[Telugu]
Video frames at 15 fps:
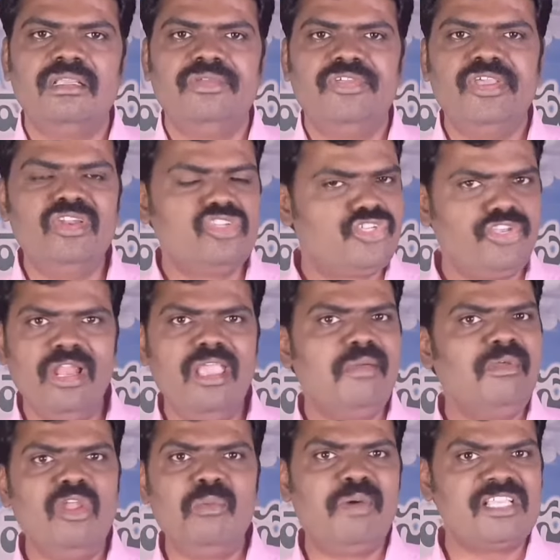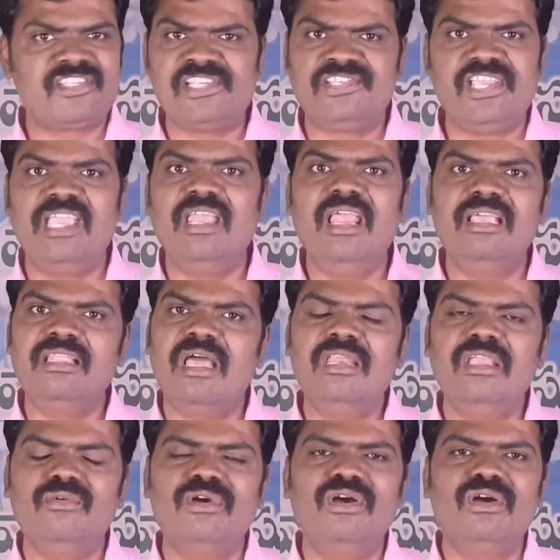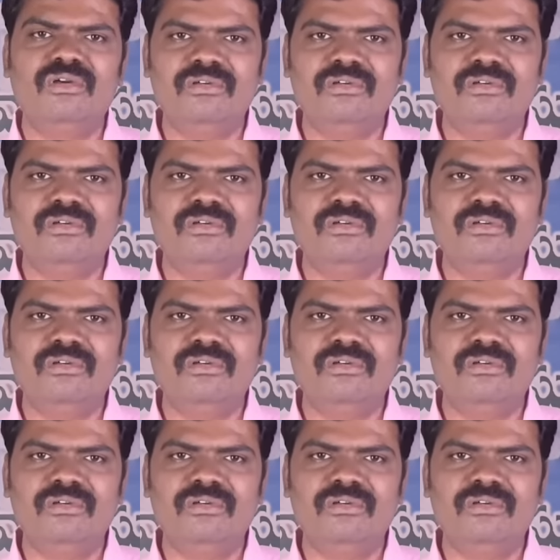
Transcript: ఎరుసులేములో బస చేయలేదా నీవు